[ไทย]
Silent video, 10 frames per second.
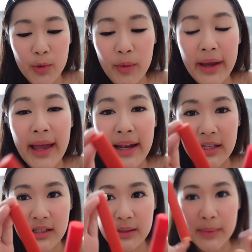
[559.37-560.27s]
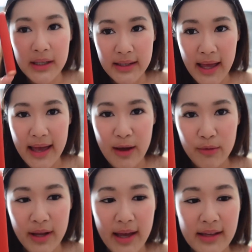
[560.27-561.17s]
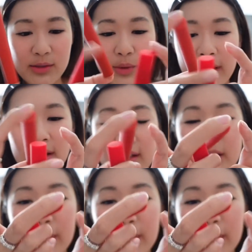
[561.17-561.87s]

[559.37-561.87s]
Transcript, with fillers: โอเค อันนี้คือเบอร์เก้านะคะ ส่วนอันนี้คือเบ